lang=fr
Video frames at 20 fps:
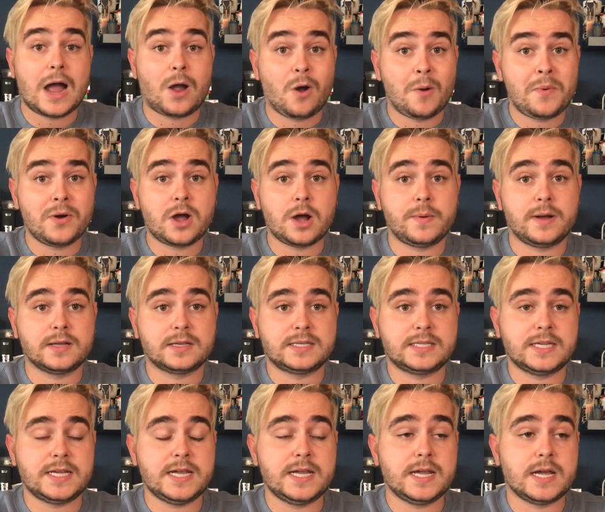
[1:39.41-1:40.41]
À quoi bon
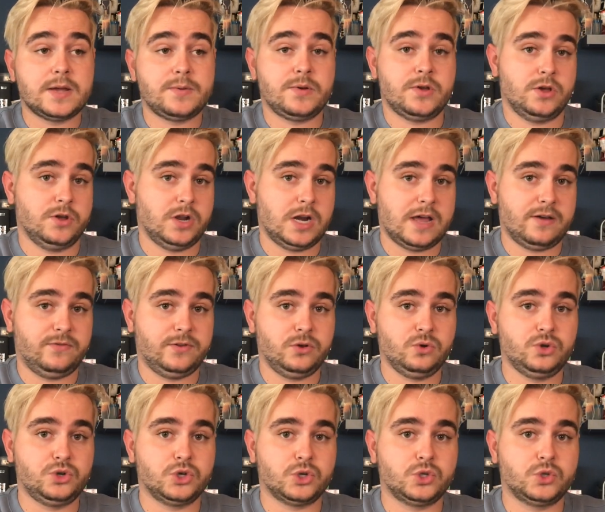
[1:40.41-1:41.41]
commencer euh, la
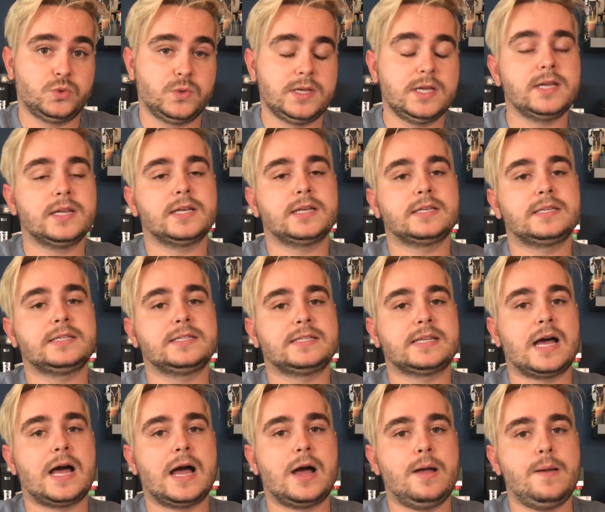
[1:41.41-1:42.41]
vidéo aujourd'hui
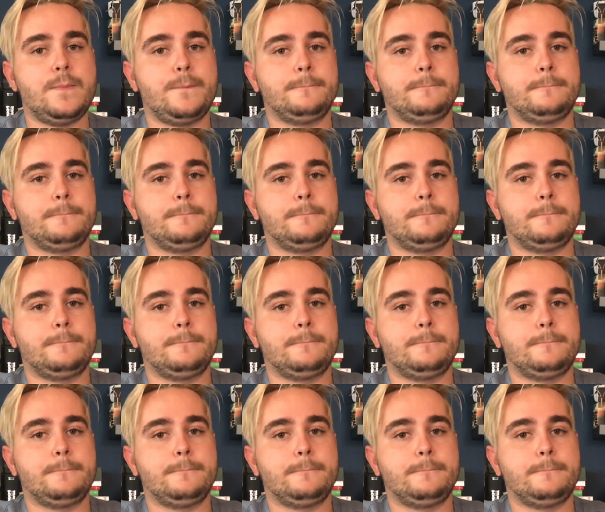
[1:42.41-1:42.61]
sans